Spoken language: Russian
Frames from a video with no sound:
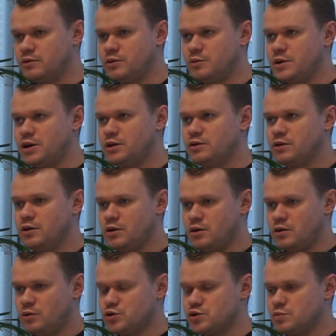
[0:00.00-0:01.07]
имеет
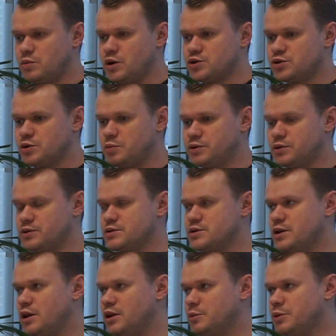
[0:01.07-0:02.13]
очень большой
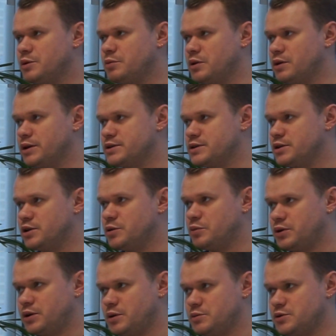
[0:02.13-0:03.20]
потенциал, и мы полноценно
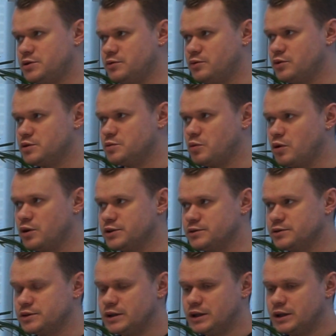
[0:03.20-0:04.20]
пытаемся его использовать.